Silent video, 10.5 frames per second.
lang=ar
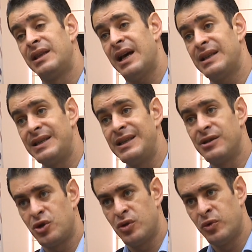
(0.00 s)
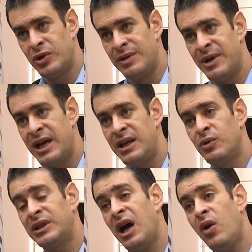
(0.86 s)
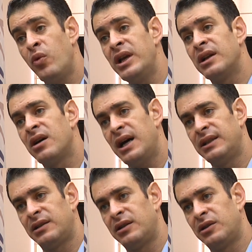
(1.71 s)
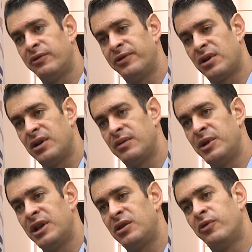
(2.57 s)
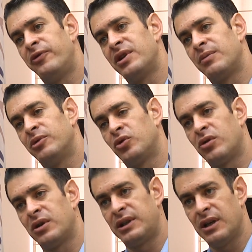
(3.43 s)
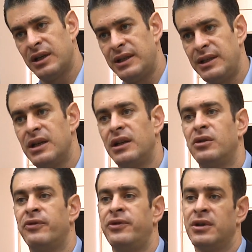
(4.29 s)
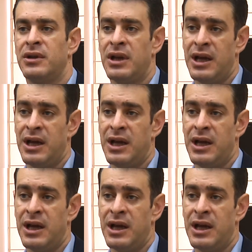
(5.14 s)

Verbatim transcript: تعزيز الشمول المالي وتحويل قاعده التوفيرات من التوفير بالطرق التقليديه إلى التوفير